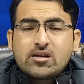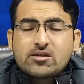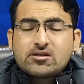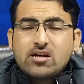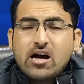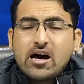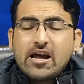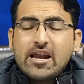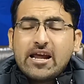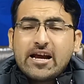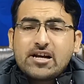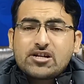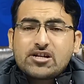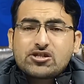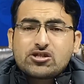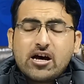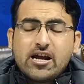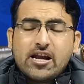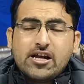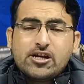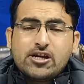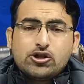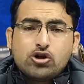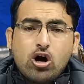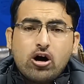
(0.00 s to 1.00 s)
सारे के
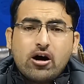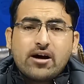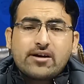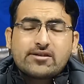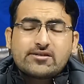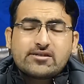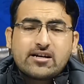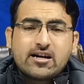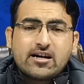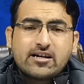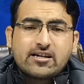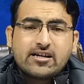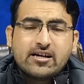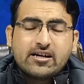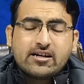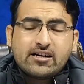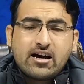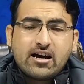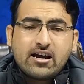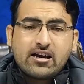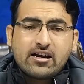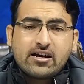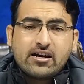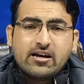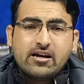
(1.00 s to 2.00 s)
सारे जॉकर्स इकट्ठे
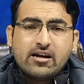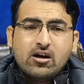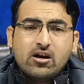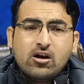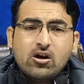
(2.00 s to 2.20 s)
करके